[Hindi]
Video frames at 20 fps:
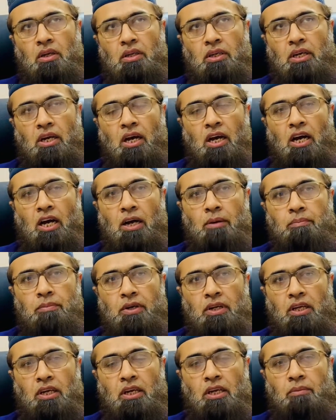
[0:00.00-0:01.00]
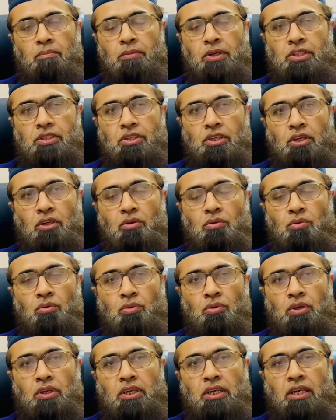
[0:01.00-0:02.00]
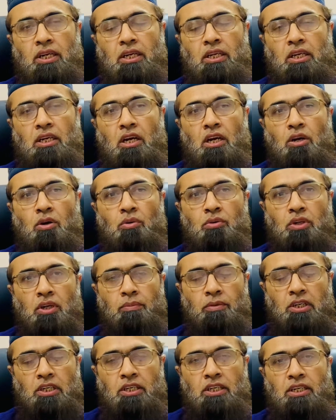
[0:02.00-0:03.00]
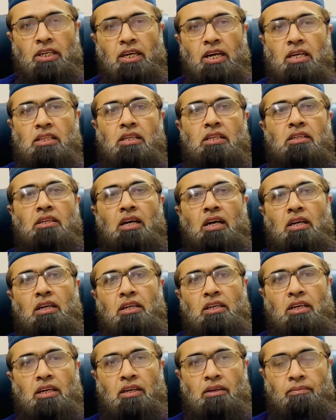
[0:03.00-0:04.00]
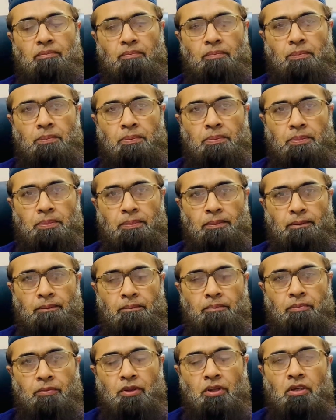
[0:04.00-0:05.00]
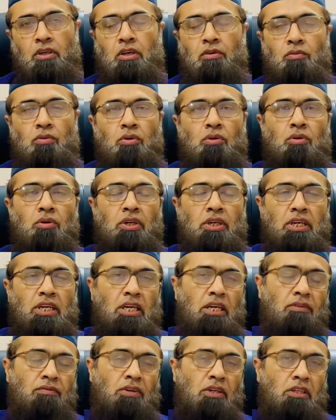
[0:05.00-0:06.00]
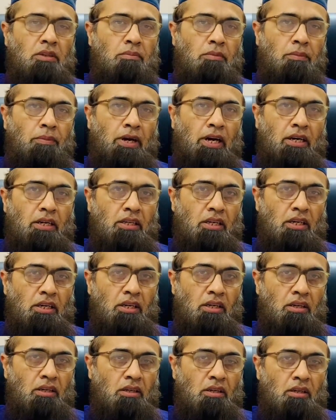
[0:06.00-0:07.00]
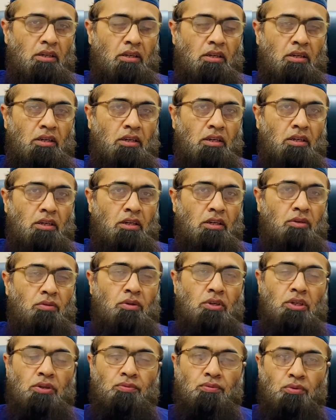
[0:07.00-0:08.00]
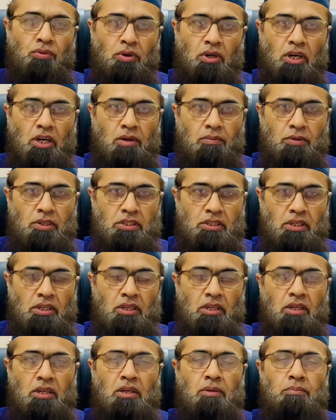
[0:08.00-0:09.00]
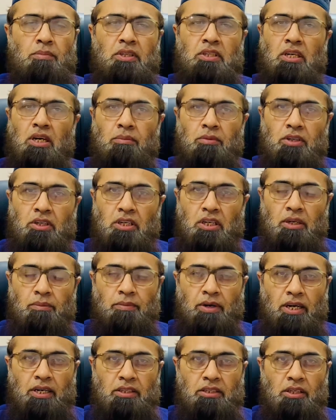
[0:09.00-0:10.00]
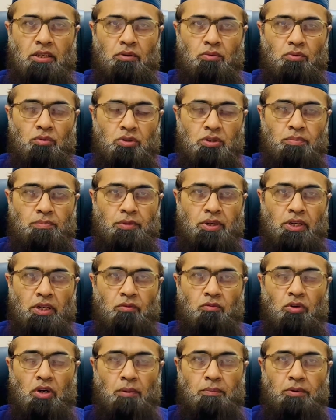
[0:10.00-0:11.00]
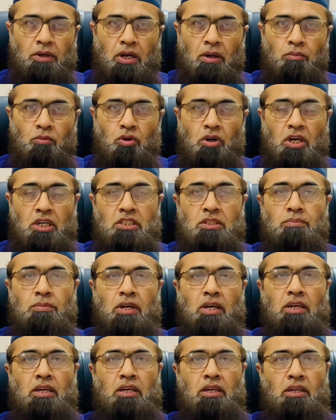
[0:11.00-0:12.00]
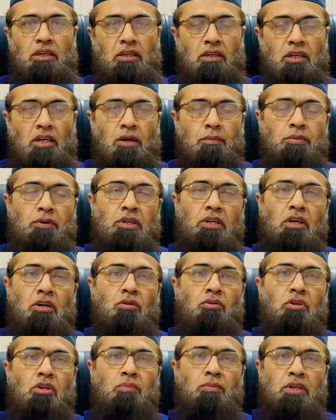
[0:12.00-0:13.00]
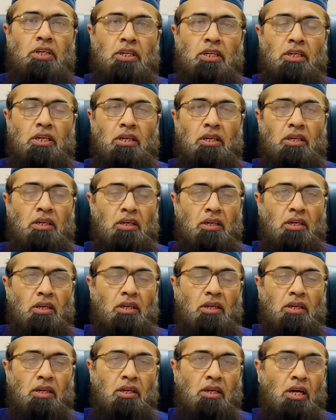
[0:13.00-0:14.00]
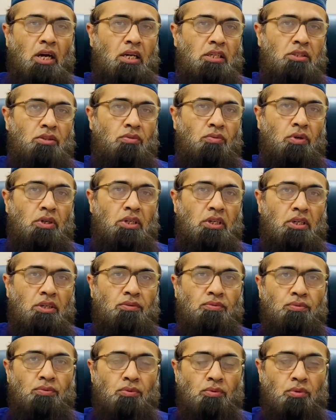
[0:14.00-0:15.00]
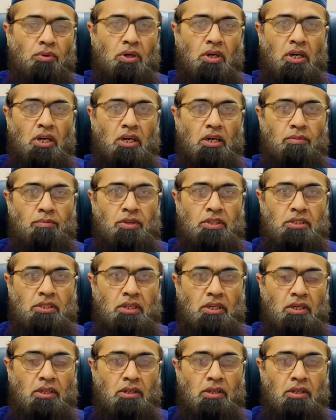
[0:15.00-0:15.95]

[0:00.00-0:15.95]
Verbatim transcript: कि आपने बच्चे को डेली अकाउंटेबिलिटी की आदत डालनी है कि वो एक वक्त में बैठ के 24 आवर में से पंद्रह मिनट के लिए बैठ जाए उसमें वो अपना मुहासबा करे अपनी अकाउंटेबिलिटी करे कि लास्ट ट्वेंटी फोर आर में से